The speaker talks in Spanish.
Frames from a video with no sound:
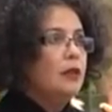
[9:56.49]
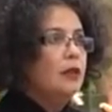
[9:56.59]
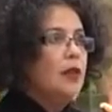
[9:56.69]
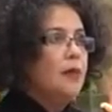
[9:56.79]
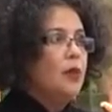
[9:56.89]

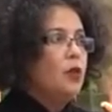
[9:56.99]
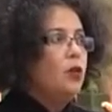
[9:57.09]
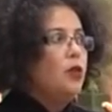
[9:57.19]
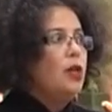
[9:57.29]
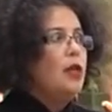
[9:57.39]
O sea, mi
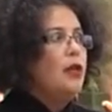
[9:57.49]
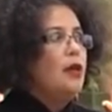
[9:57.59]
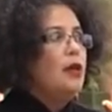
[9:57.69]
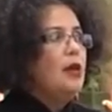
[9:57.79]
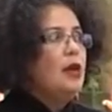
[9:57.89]
rutina
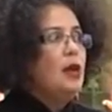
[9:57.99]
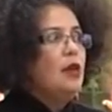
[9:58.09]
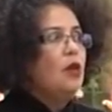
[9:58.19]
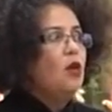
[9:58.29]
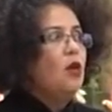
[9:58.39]
diaria era
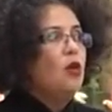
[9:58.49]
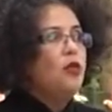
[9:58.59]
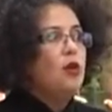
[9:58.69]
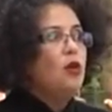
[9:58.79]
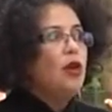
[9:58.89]
de dos o
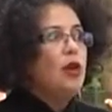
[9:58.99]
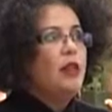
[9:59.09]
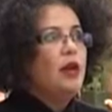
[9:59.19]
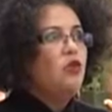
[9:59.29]
tres horas de